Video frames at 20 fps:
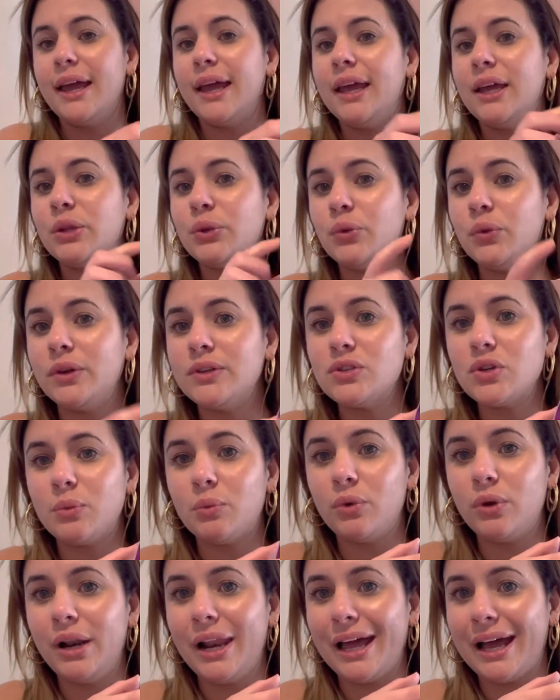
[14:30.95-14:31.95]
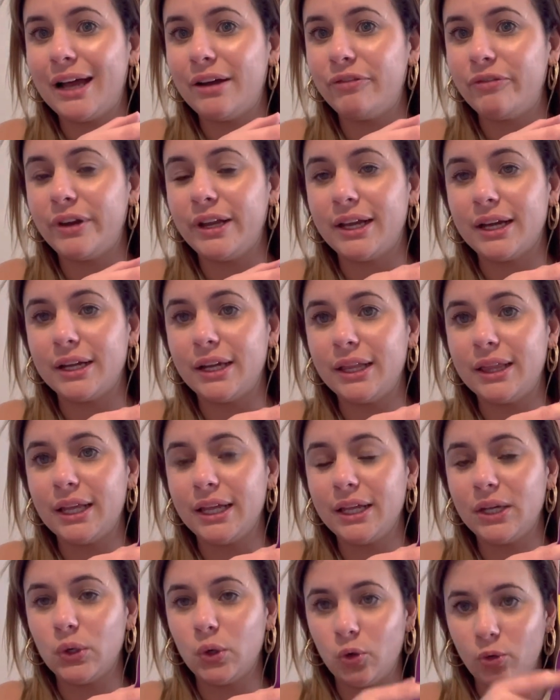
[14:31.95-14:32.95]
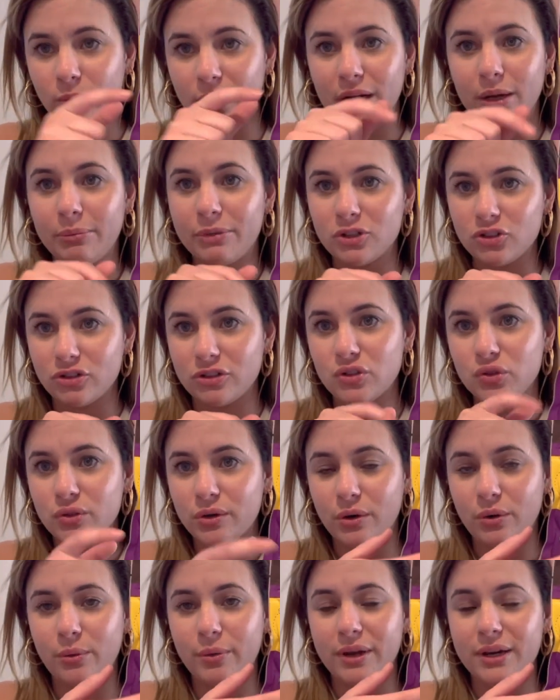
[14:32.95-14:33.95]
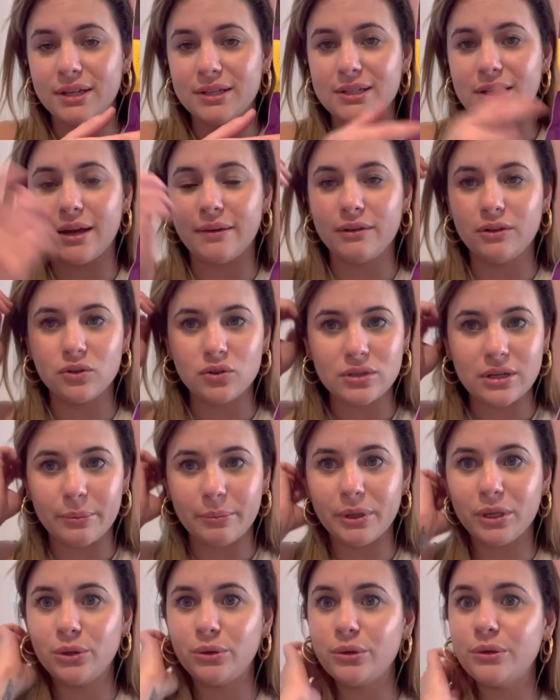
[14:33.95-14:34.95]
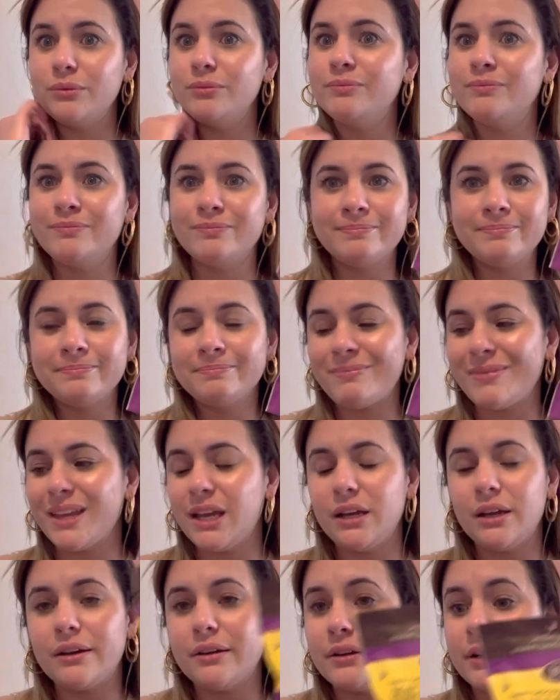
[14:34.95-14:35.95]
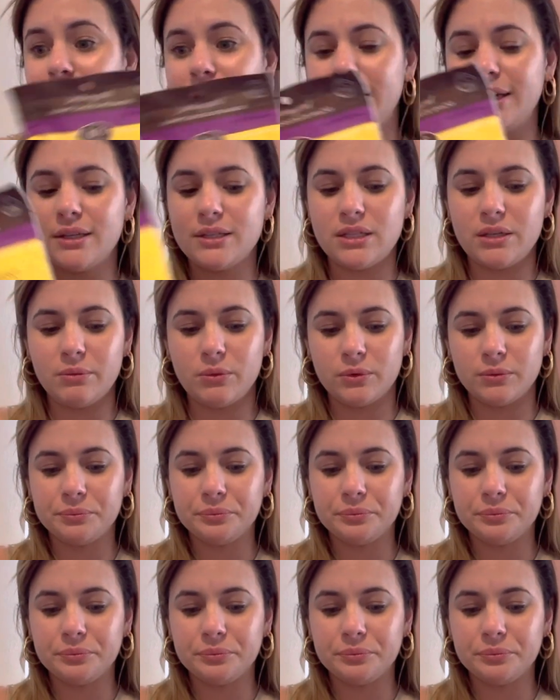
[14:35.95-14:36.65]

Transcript: Esto es como las africanitas en Cuba, las personas cubanas saben los sapitos, riquísimo.